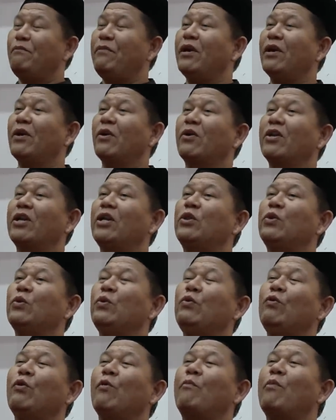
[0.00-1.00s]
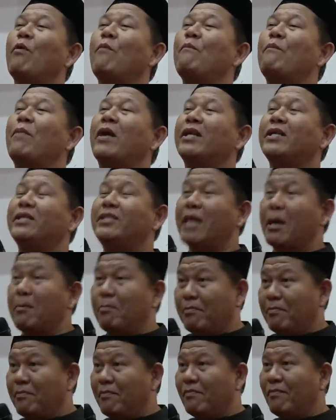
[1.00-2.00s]
Mi'rod itu 24 jam.
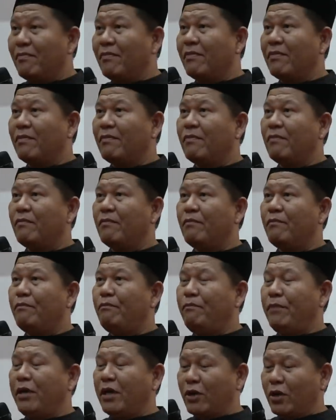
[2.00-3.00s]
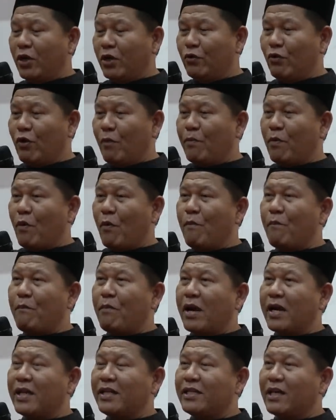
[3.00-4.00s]
Mi'rod
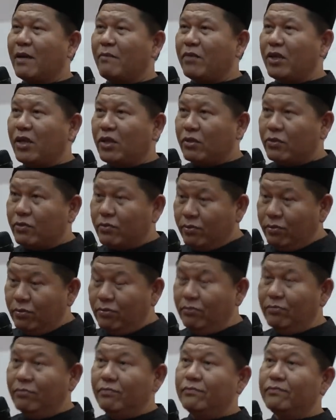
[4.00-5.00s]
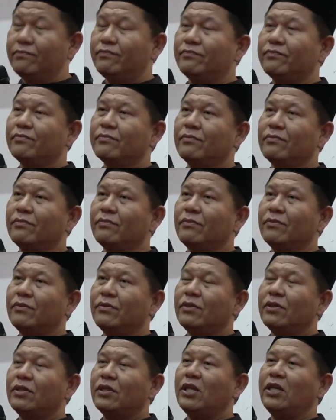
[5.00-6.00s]
24 jam itu
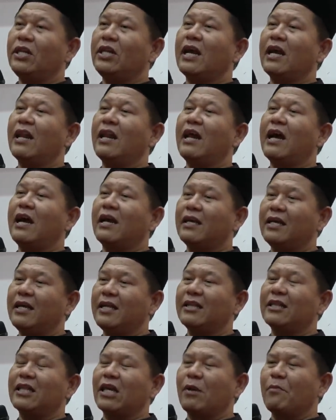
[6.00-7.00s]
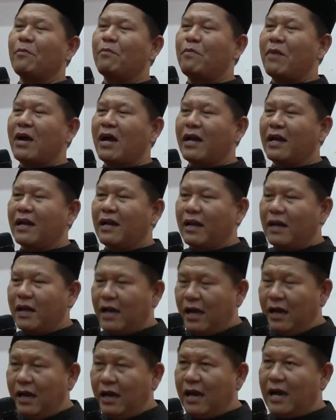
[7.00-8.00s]
tidak lagi
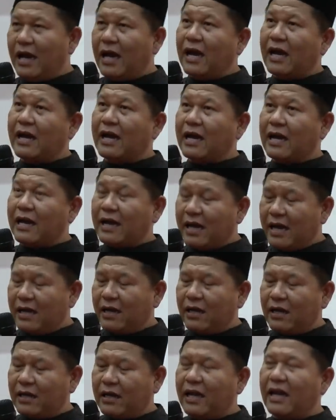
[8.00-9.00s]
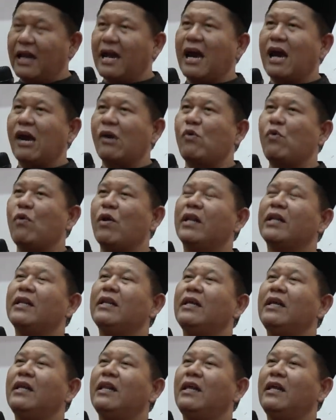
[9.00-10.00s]
terpandang akan
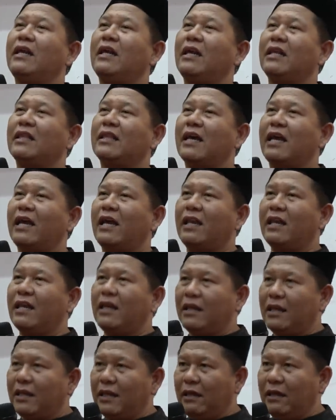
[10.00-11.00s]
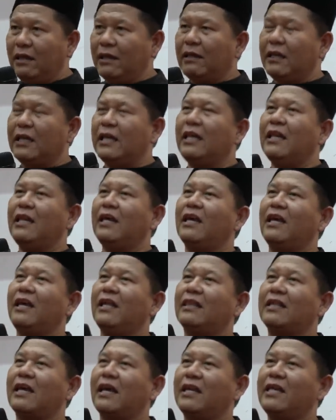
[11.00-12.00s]
keakuan diri kita ini, diri
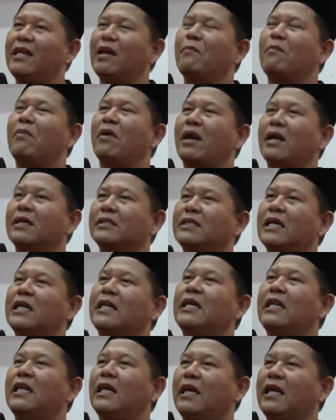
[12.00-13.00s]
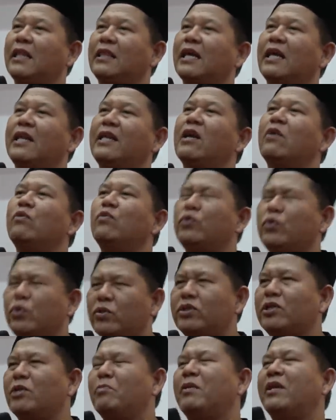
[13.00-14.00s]
kita ini yang merasa diri kita ini yang
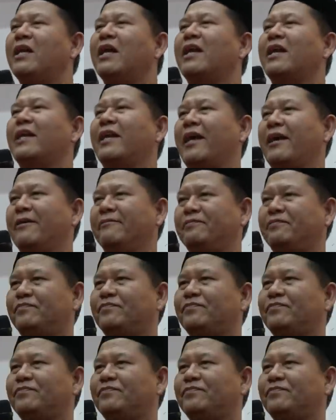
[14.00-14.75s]
wujud sebenarnya.